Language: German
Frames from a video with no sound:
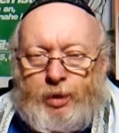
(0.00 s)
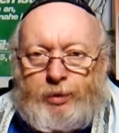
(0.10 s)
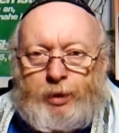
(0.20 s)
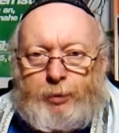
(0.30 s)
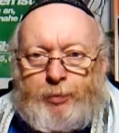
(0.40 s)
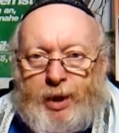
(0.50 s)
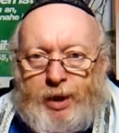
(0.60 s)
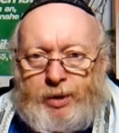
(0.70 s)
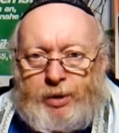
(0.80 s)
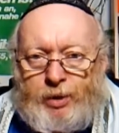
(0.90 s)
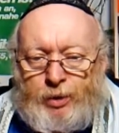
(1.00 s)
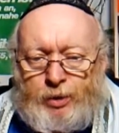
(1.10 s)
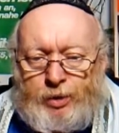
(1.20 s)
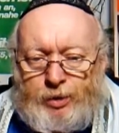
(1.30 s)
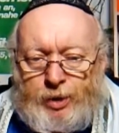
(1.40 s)
Und ich preise
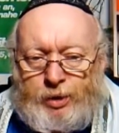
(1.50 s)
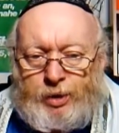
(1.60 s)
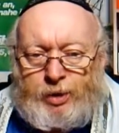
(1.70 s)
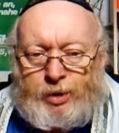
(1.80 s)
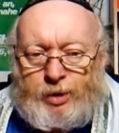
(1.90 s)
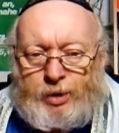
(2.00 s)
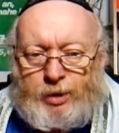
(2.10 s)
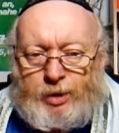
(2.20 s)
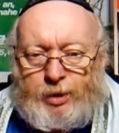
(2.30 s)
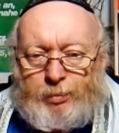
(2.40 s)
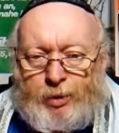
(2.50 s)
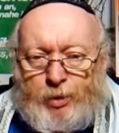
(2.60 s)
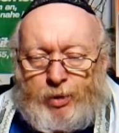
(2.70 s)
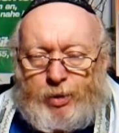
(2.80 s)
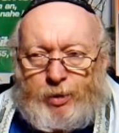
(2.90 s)
Gott, dass es immer
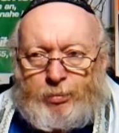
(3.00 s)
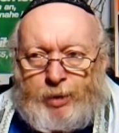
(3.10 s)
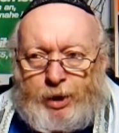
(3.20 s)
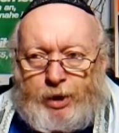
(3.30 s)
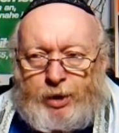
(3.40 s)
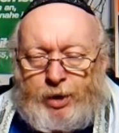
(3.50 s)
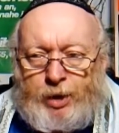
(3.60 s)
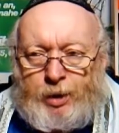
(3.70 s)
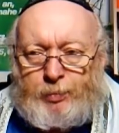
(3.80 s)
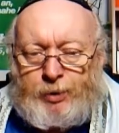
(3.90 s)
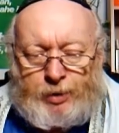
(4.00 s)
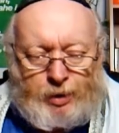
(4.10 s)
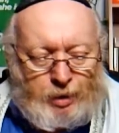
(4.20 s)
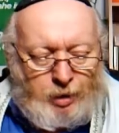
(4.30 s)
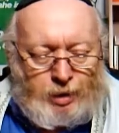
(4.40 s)
noch Menschen gibt,
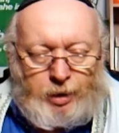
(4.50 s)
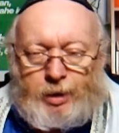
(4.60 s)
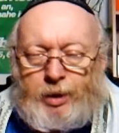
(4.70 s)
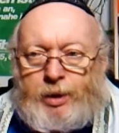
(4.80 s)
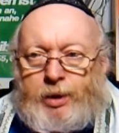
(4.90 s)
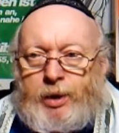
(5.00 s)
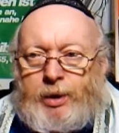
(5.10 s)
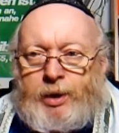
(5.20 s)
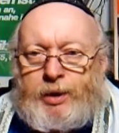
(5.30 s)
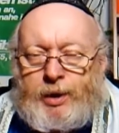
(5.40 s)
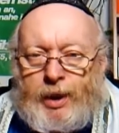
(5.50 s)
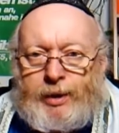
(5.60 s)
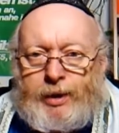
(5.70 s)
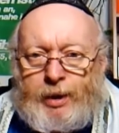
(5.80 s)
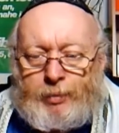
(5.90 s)
die sich die
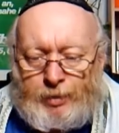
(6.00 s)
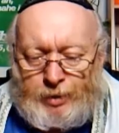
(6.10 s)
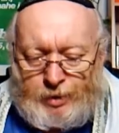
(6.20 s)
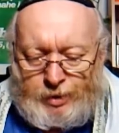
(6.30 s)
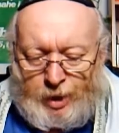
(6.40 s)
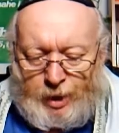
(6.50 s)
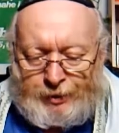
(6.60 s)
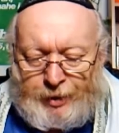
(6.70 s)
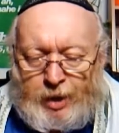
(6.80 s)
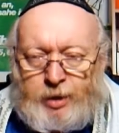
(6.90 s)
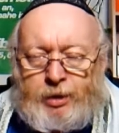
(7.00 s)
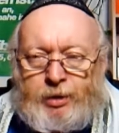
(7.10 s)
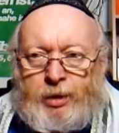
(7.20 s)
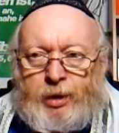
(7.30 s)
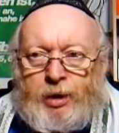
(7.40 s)
Zeit nehmen, diese
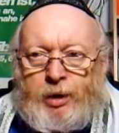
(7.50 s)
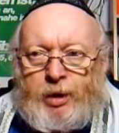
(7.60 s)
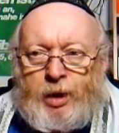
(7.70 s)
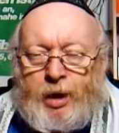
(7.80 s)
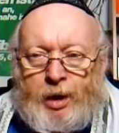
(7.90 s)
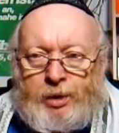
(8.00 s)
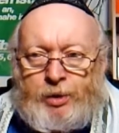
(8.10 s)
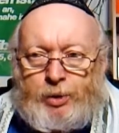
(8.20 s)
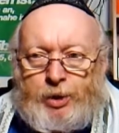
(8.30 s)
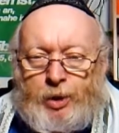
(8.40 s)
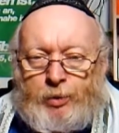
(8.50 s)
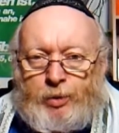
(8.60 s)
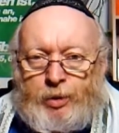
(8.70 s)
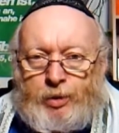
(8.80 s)
Andachten anzuschauen.